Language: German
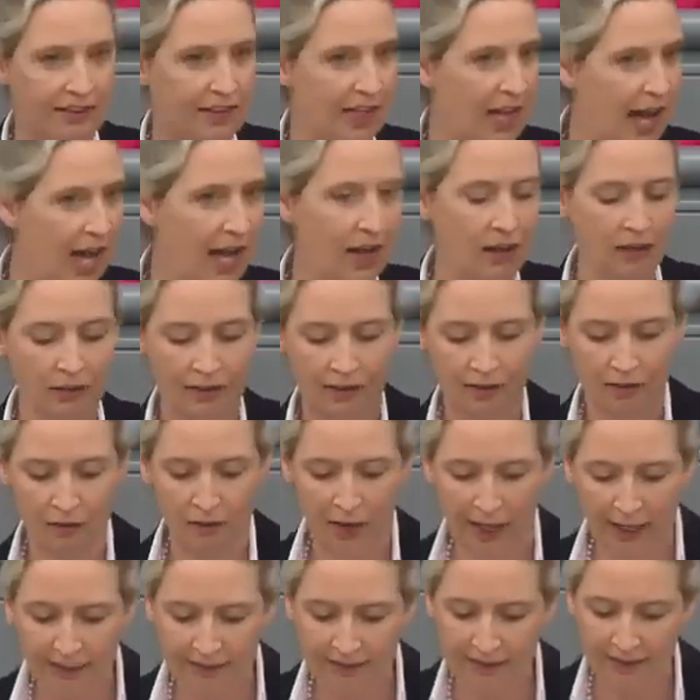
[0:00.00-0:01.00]
Sie lachen, das
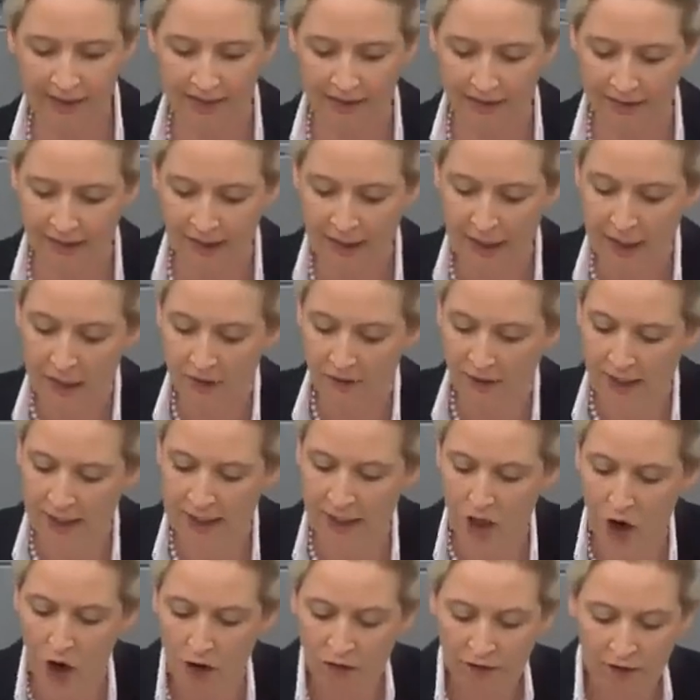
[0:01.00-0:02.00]
weiß ich, weil
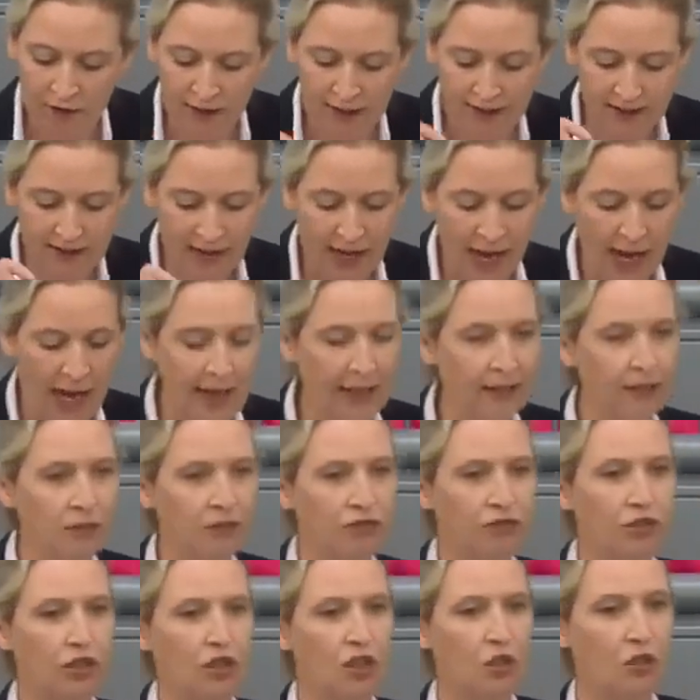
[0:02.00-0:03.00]
die öffentliche Hand
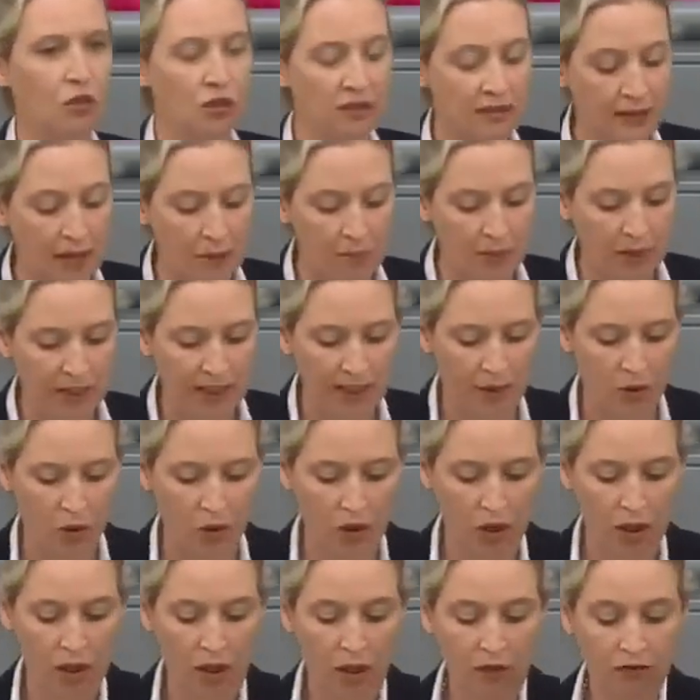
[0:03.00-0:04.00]
für die
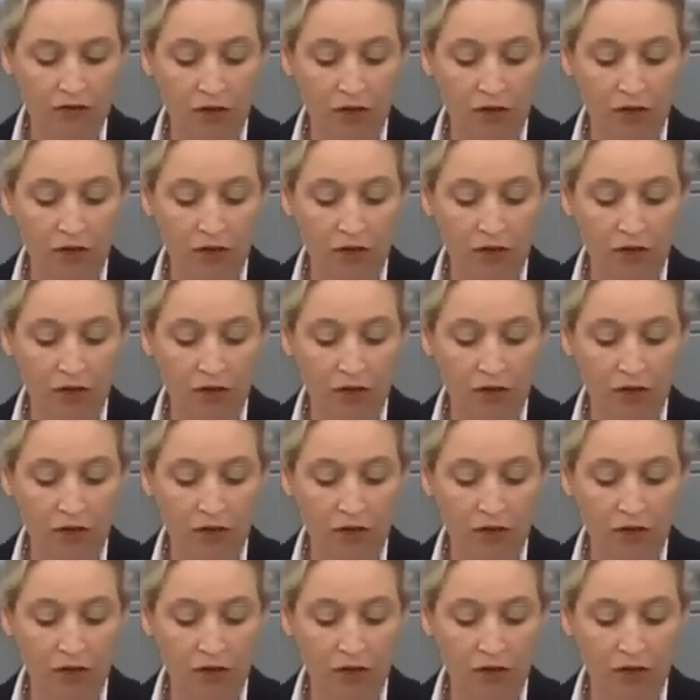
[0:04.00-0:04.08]
Unterbringung